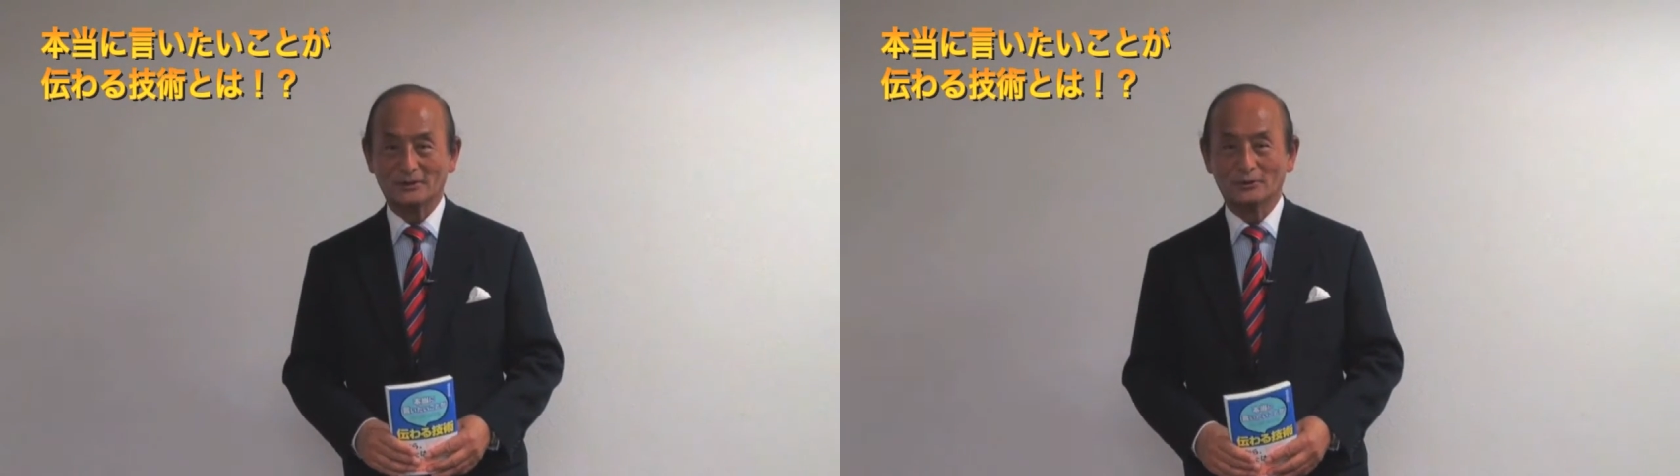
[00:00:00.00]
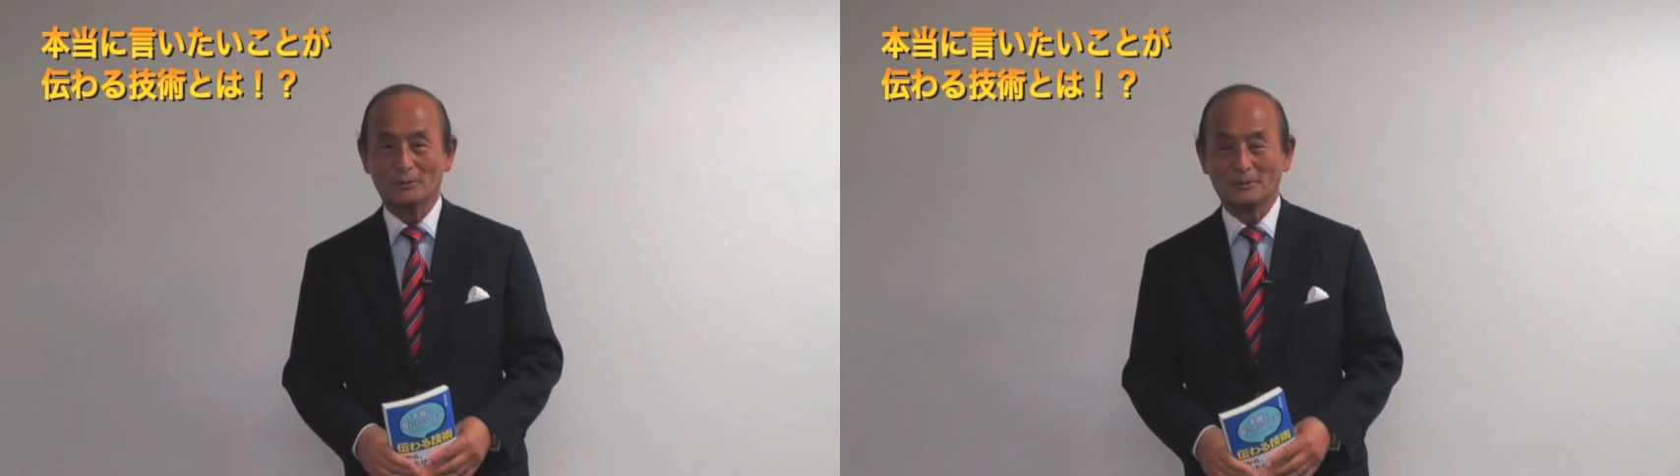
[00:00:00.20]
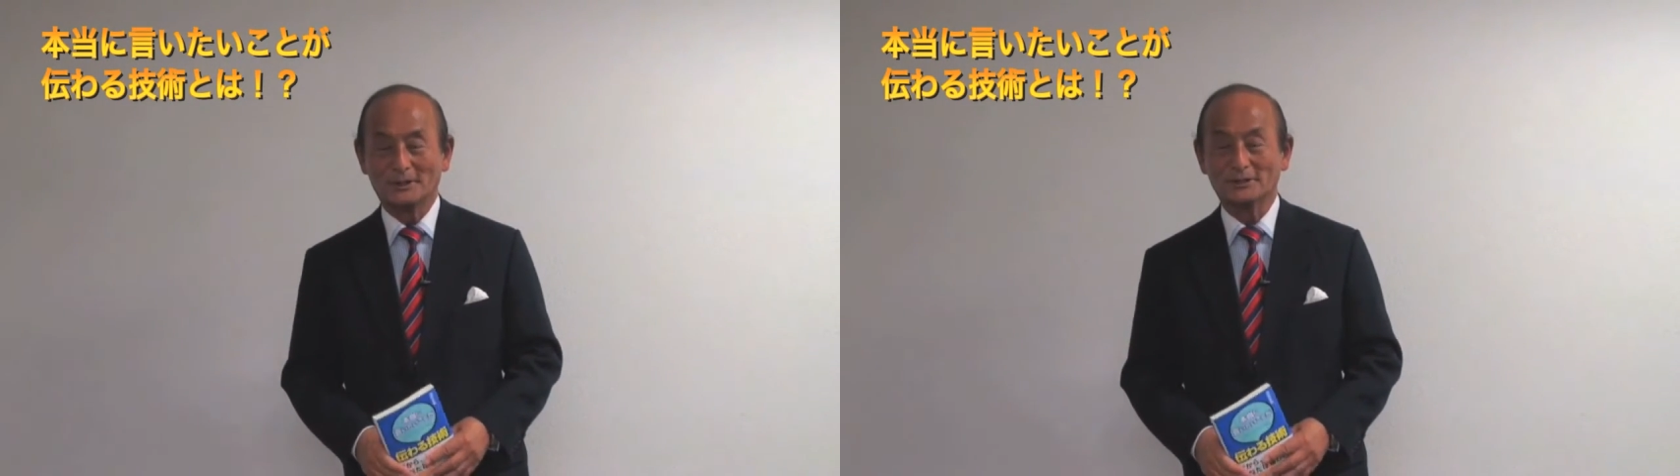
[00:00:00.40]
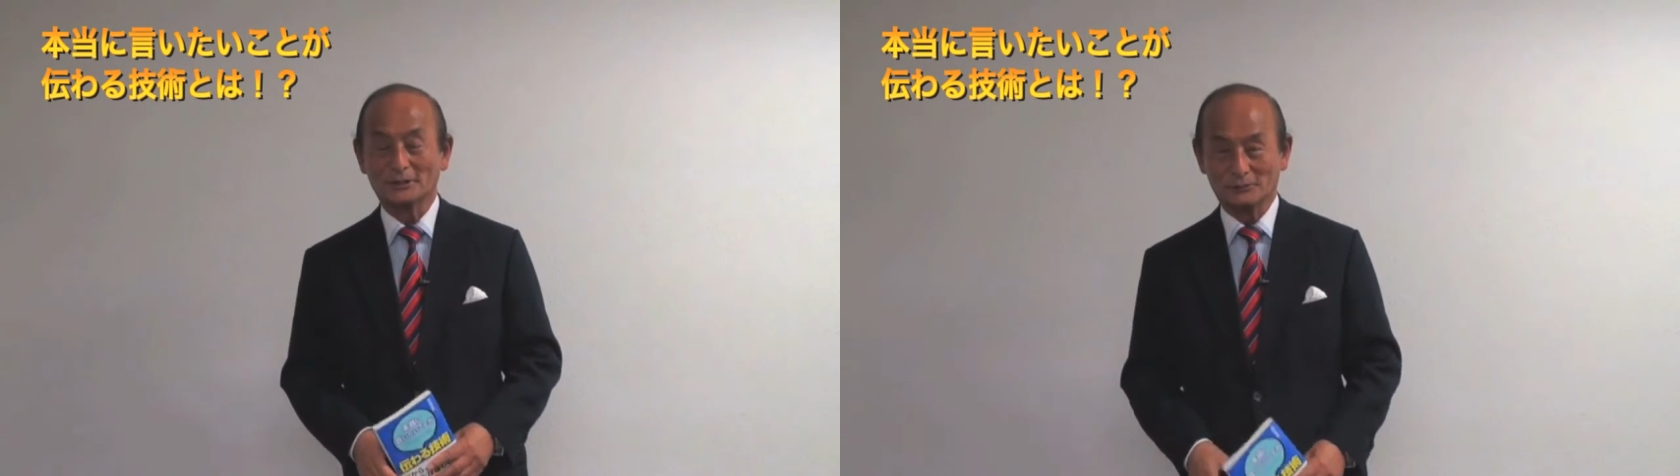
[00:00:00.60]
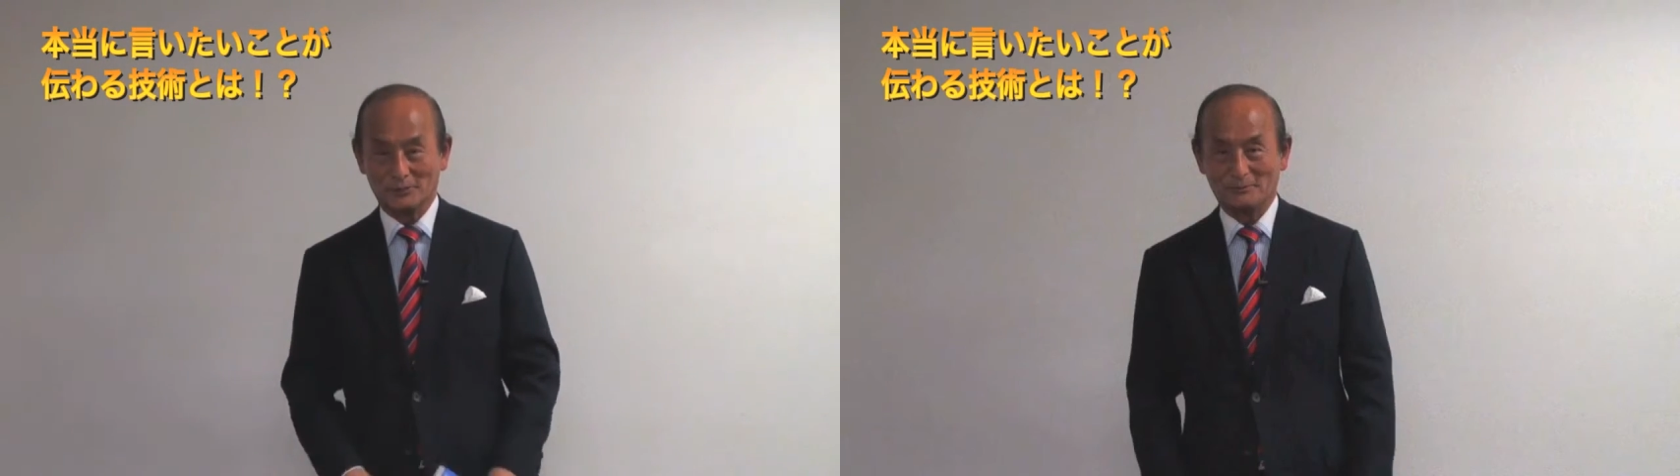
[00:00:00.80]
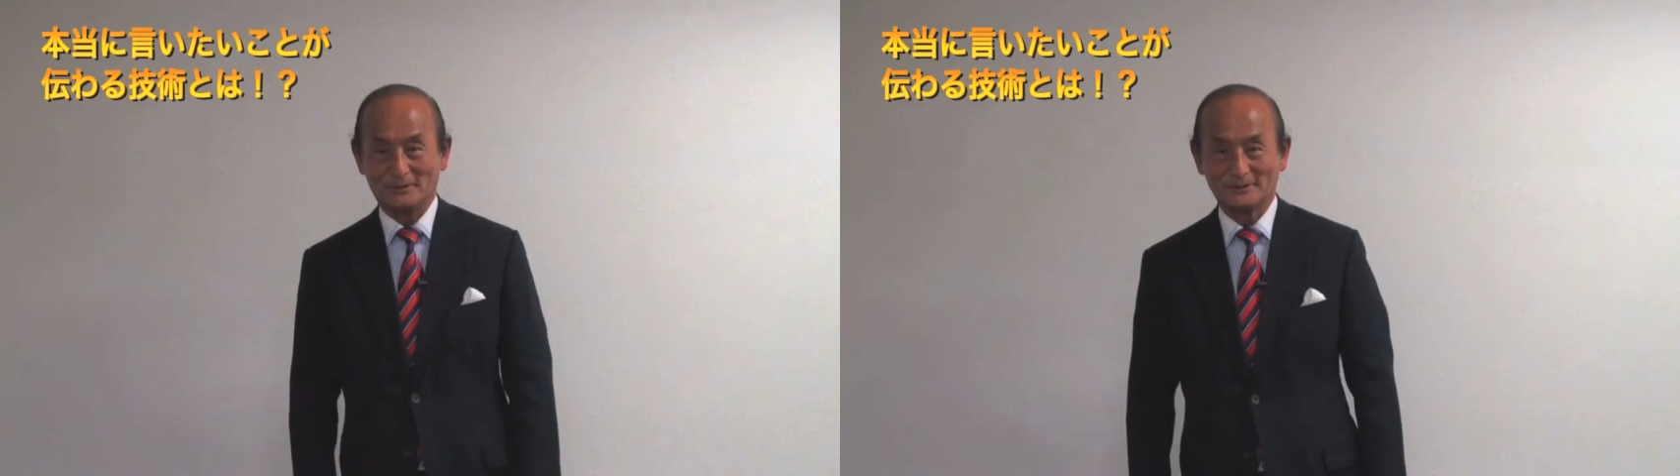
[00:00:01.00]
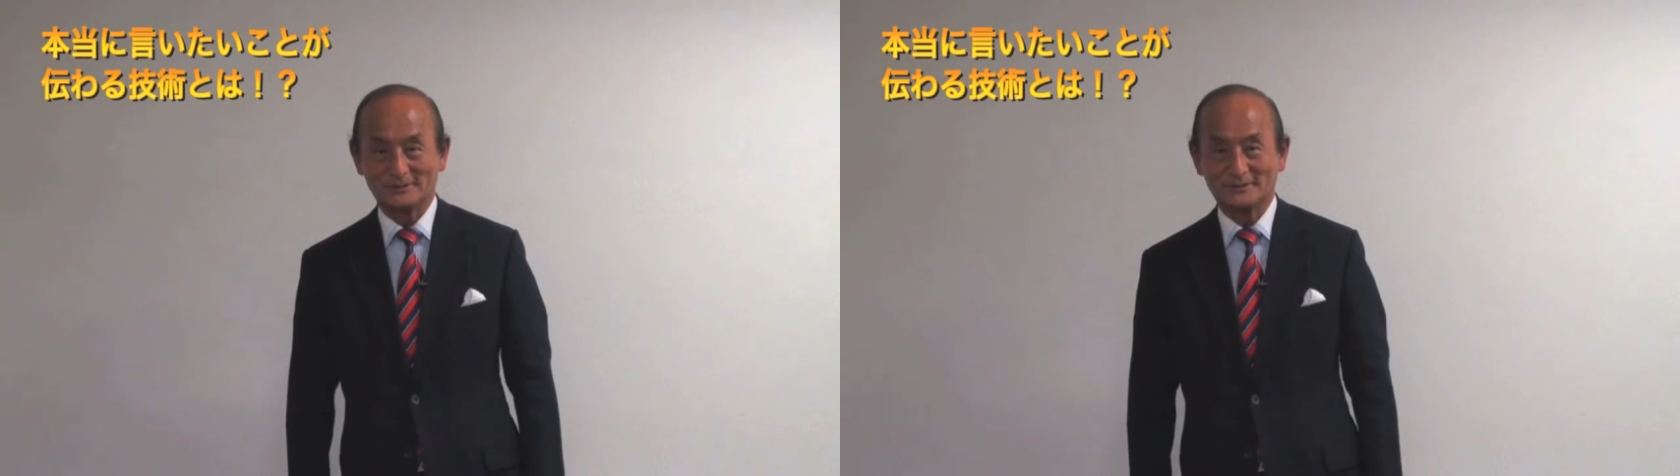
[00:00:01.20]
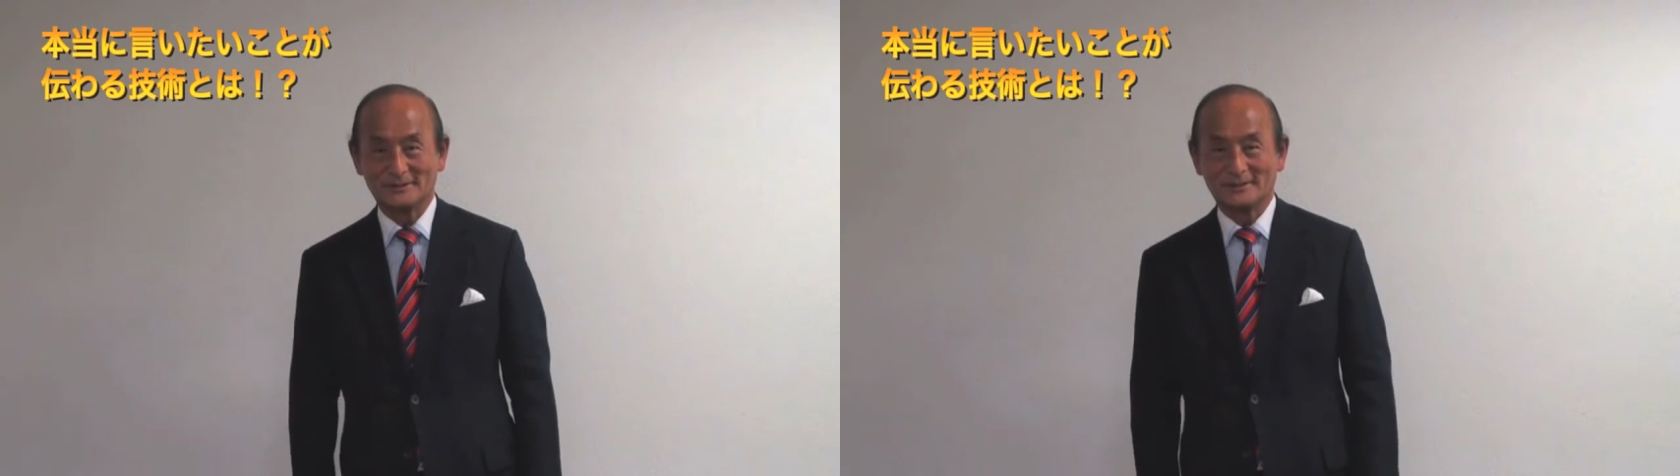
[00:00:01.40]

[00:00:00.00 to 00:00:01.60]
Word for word: お読みになったと思います